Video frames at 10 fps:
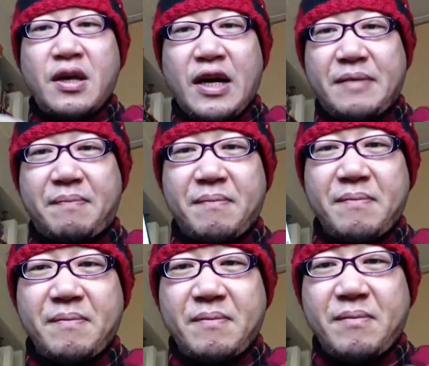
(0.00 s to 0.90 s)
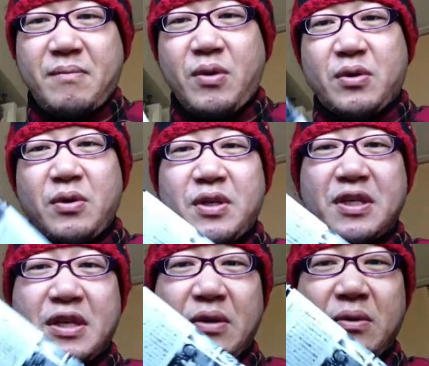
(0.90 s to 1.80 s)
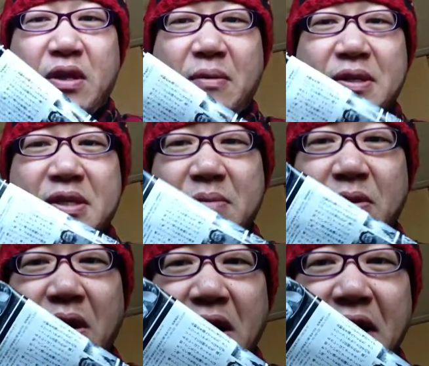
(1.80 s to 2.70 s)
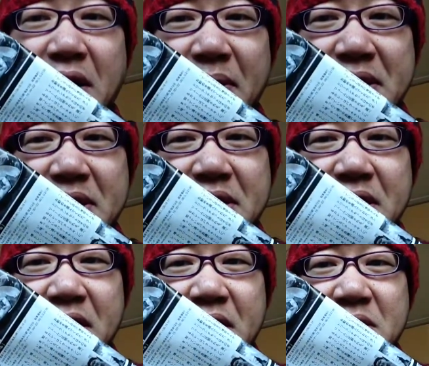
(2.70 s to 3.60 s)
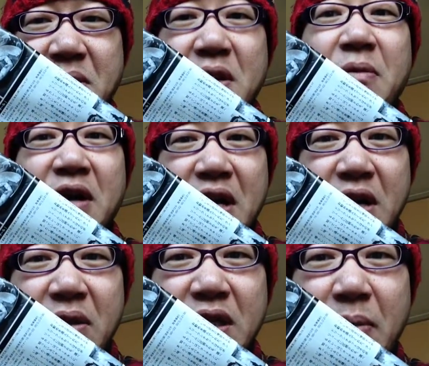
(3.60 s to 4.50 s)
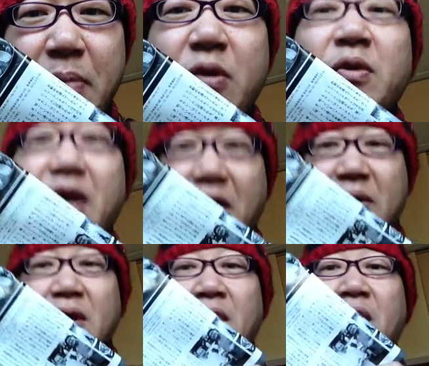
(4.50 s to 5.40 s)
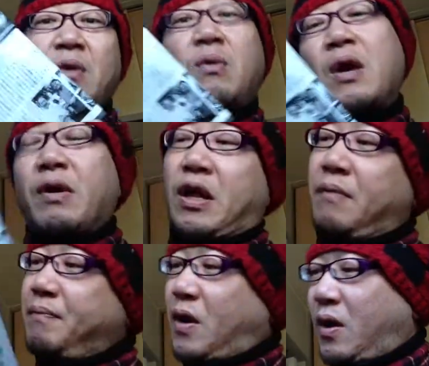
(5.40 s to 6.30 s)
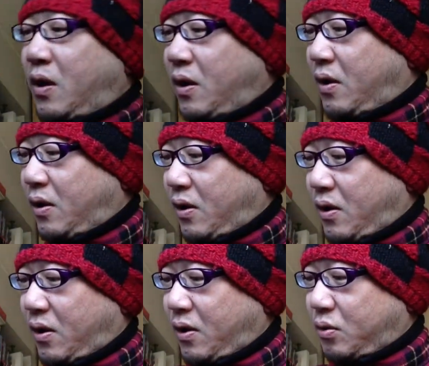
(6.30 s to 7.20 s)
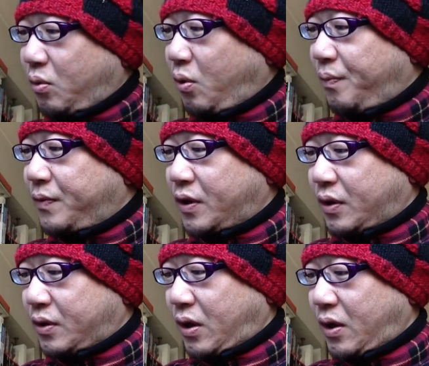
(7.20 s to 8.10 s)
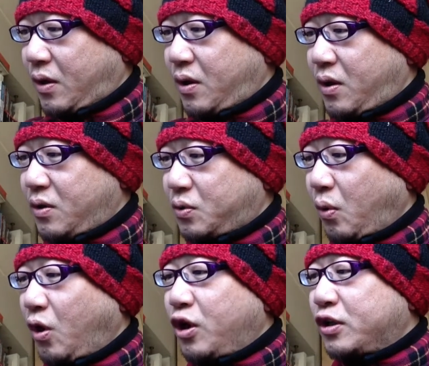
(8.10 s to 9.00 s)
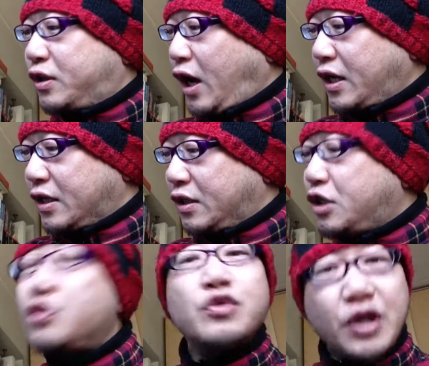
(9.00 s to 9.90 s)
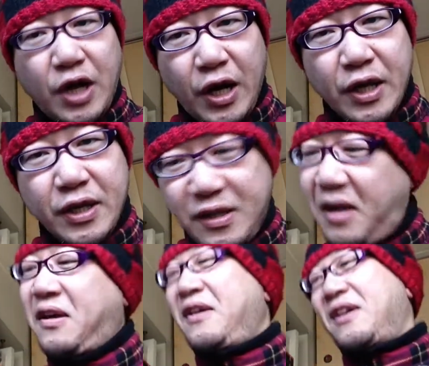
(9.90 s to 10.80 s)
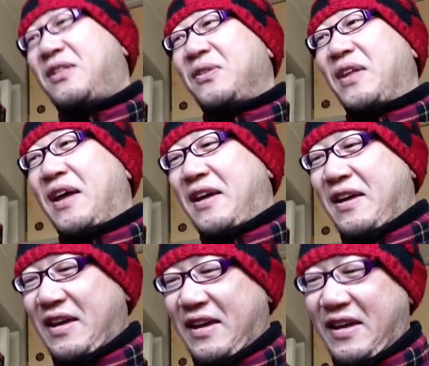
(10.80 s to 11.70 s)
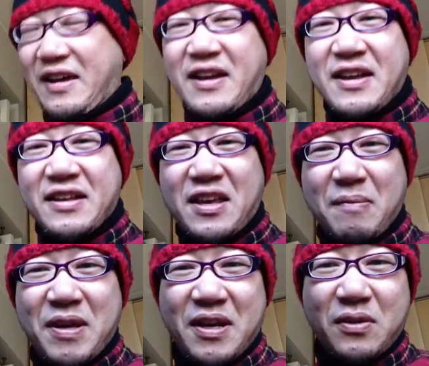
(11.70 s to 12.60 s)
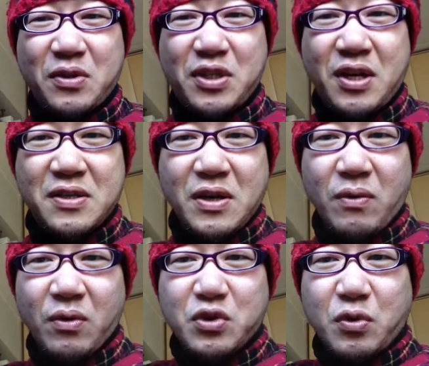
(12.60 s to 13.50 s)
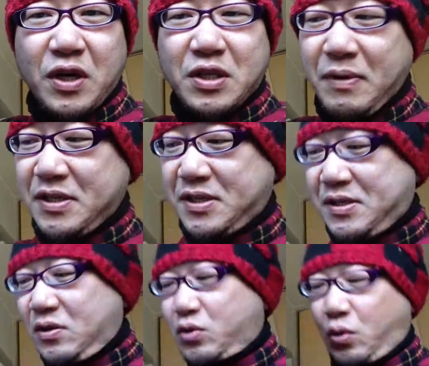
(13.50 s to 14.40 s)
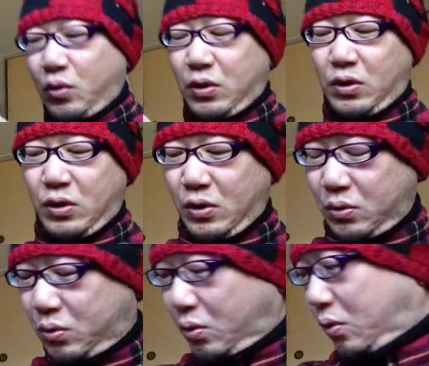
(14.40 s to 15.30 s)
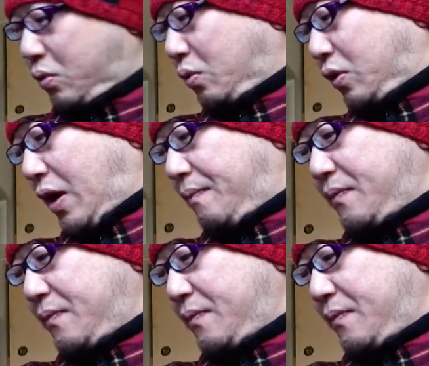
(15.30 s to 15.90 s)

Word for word: はい僕の記事が載っています僕が書いてますそれでもカレーは食べ物である今回はねえー、っとなんだっけそう第22回でえっとねえー、ケミ川の下原さんを紹介してますよいしょえー、っとどこだ